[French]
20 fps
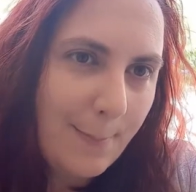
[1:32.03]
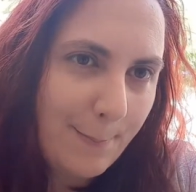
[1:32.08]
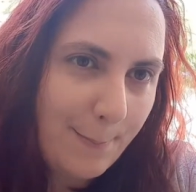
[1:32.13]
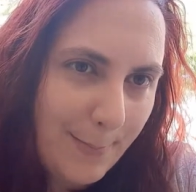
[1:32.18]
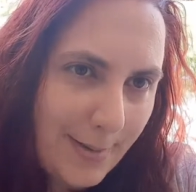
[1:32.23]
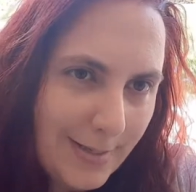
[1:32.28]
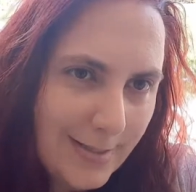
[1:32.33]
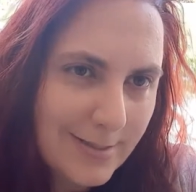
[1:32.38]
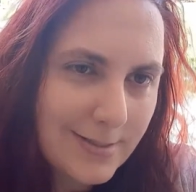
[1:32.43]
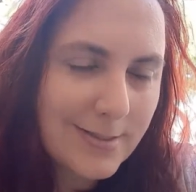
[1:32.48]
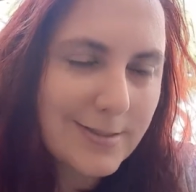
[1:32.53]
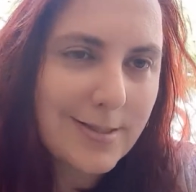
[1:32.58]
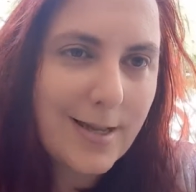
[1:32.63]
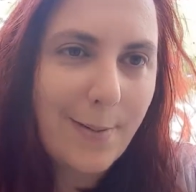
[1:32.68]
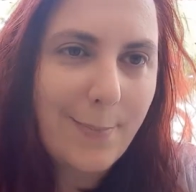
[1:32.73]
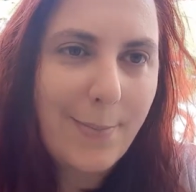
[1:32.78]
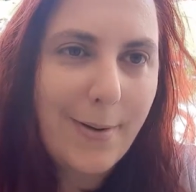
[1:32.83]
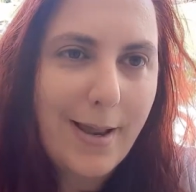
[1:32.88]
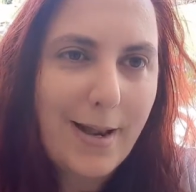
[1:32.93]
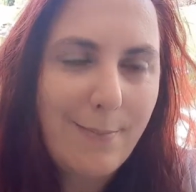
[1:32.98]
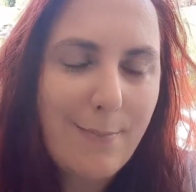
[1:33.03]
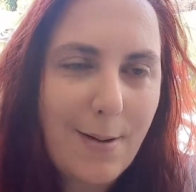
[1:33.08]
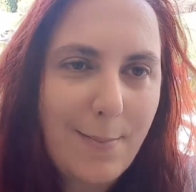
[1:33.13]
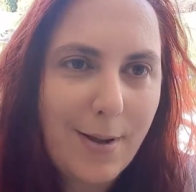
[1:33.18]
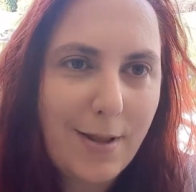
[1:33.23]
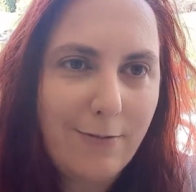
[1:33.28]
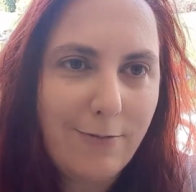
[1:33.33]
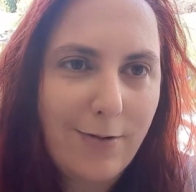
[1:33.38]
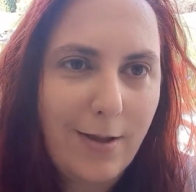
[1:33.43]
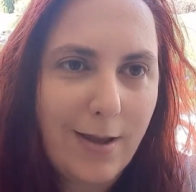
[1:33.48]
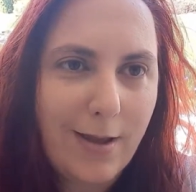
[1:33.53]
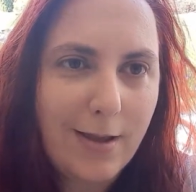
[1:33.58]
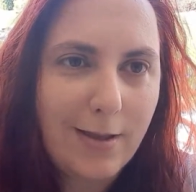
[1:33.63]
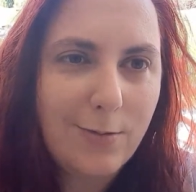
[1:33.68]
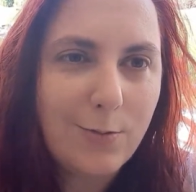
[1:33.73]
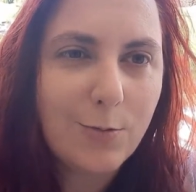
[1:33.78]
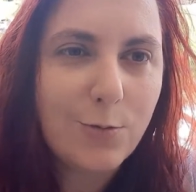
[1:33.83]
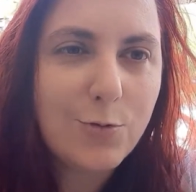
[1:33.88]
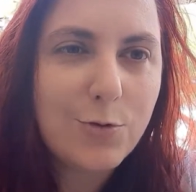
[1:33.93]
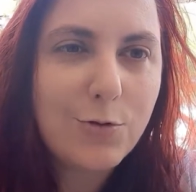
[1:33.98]
Mais ça sera pas elle ma
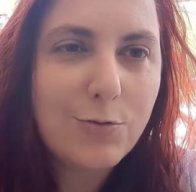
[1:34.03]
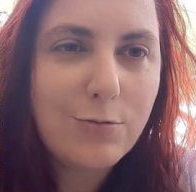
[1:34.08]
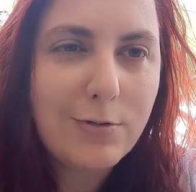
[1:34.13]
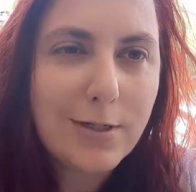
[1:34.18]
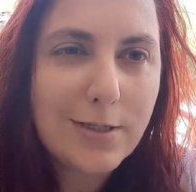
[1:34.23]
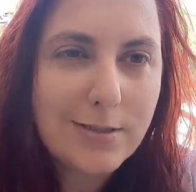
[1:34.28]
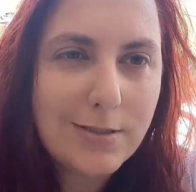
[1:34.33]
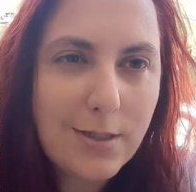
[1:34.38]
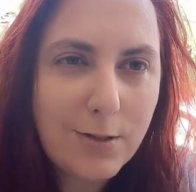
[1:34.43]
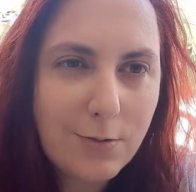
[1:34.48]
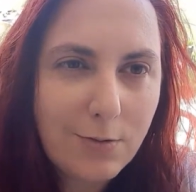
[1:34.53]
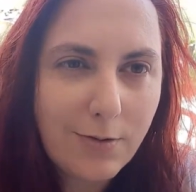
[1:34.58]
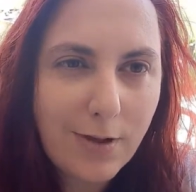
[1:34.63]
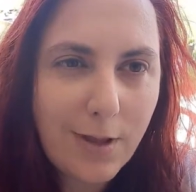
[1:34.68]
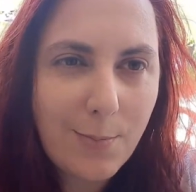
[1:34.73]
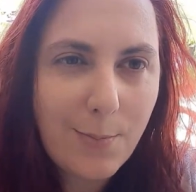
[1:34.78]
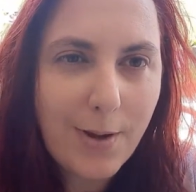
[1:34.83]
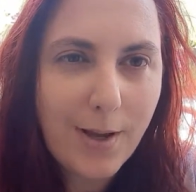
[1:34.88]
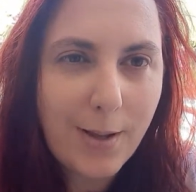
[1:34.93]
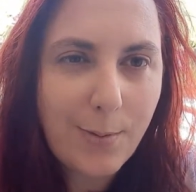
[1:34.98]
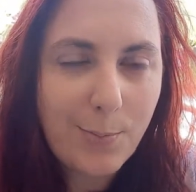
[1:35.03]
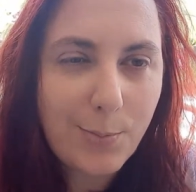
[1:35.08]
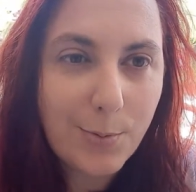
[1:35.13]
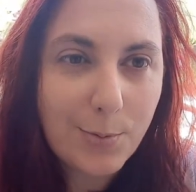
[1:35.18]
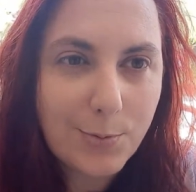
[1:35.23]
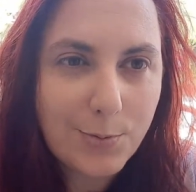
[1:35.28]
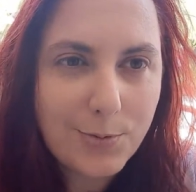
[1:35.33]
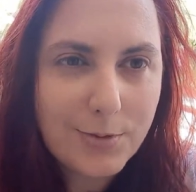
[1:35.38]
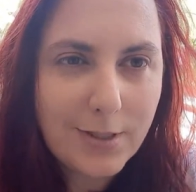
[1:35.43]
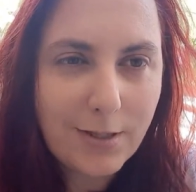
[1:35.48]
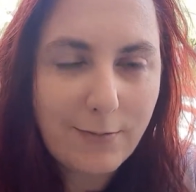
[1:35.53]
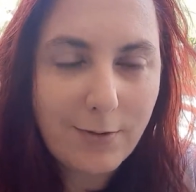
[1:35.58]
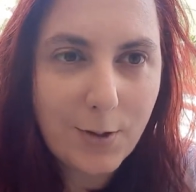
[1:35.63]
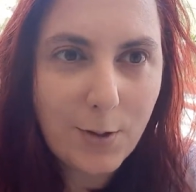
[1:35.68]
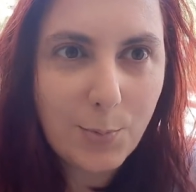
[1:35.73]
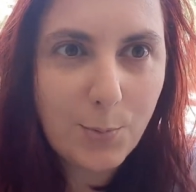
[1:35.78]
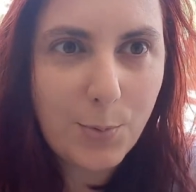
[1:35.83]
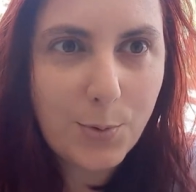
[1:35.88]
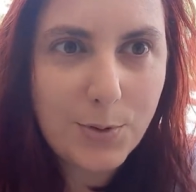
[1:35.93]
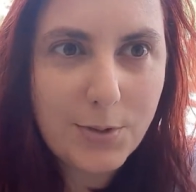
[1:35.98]
préférée, donc je vous laisse découvrir ma réponse
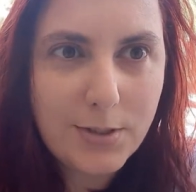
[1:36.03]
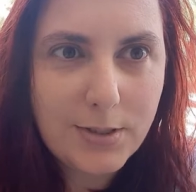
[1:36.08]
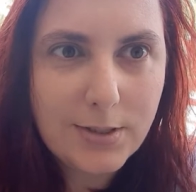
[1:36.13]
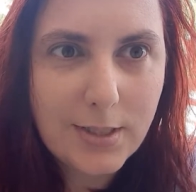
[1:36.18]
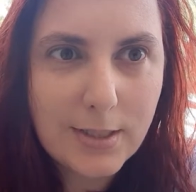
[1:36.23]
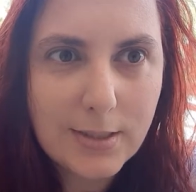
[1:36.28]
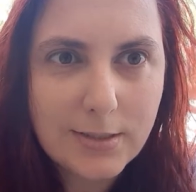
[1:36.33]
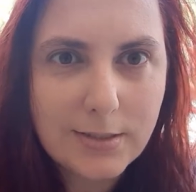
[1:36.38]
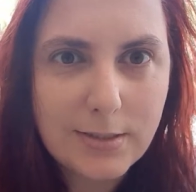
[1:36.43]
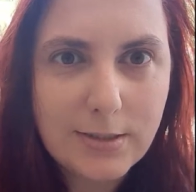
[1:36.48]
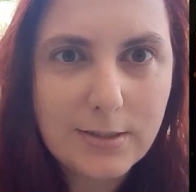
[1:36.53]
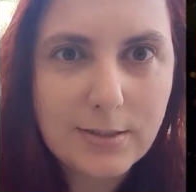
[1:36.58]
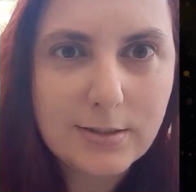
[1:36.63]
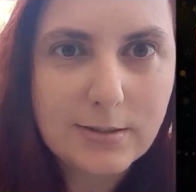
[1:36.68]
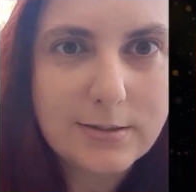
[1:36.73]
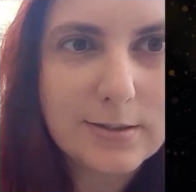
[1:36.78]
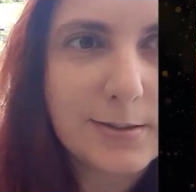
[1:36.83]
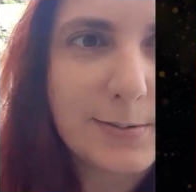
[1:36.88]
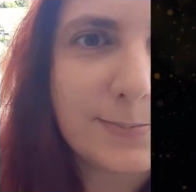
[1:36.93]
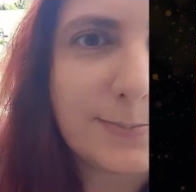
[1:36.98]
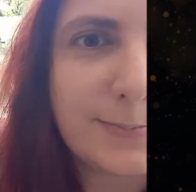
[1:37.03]
avec un petit indice.